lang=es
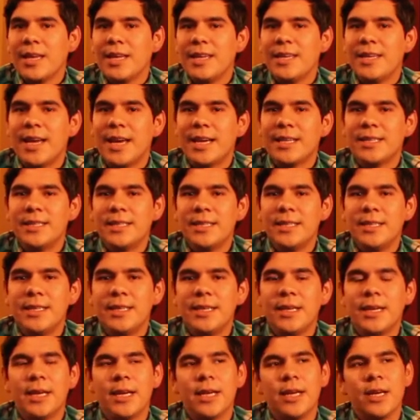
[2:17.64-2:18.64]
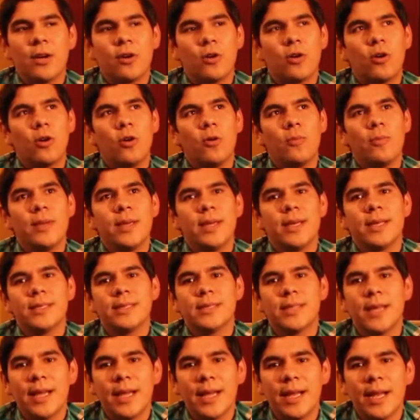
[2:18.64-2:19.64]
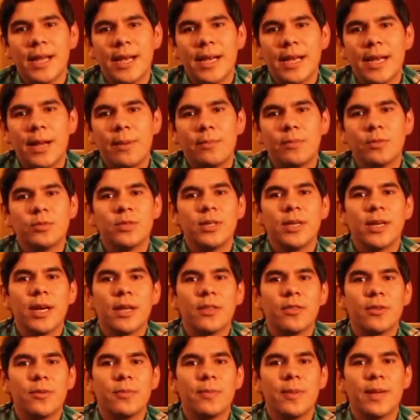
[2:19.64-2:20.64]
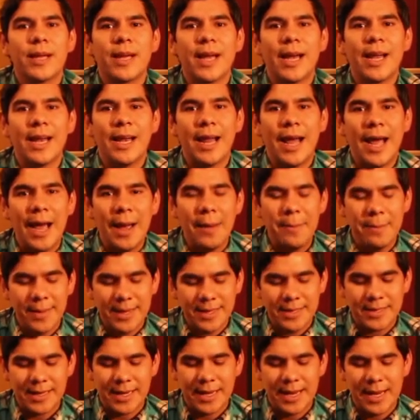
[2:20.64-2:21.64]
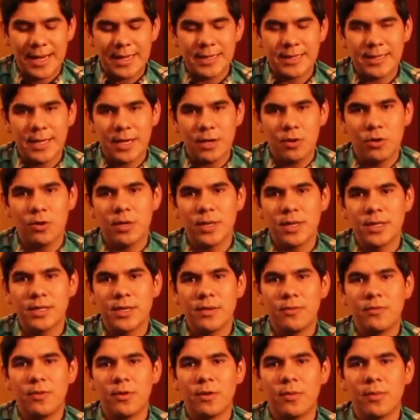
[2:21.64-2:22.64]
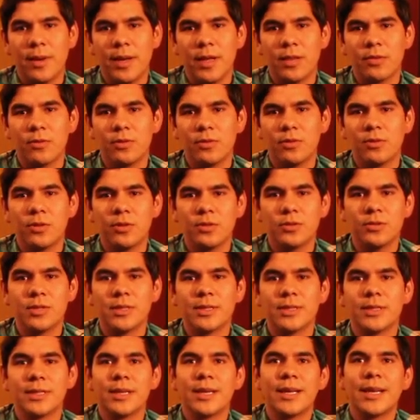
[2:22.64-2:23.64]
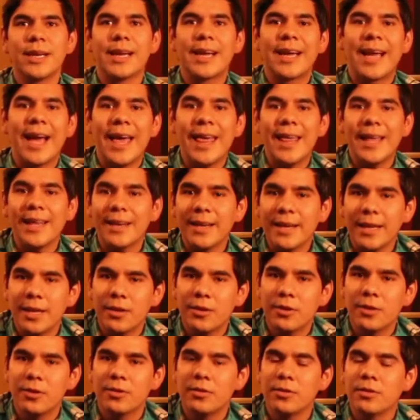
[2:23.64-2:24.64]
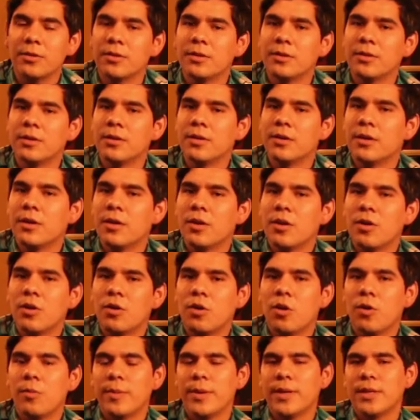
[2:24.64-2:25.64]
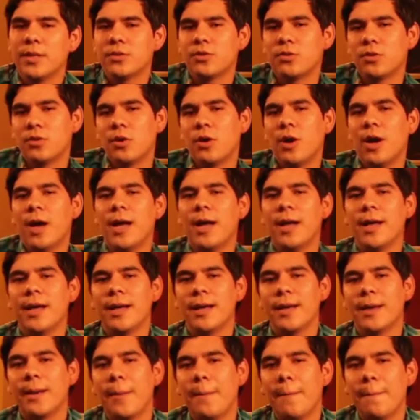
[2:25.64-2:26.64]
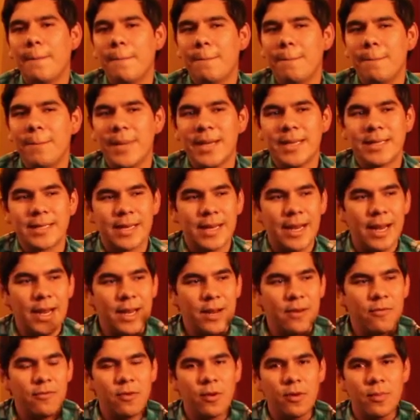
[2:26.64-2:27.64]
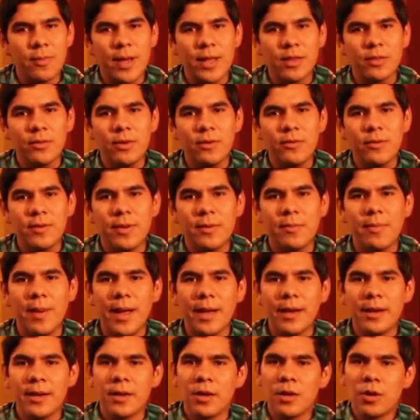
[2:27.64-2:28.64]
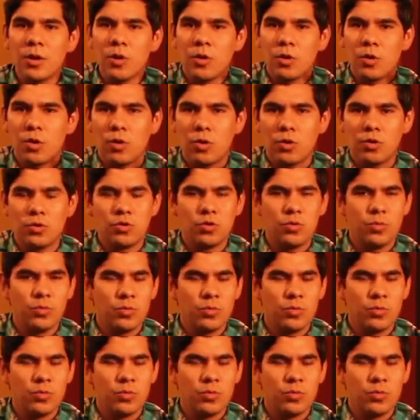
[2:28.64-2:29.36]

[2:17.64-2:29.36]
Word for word: Y allí comienza la música tropical a mezclarse con ese formato. Entonces, cada región comenzó a mezclar el formato de Big Band con su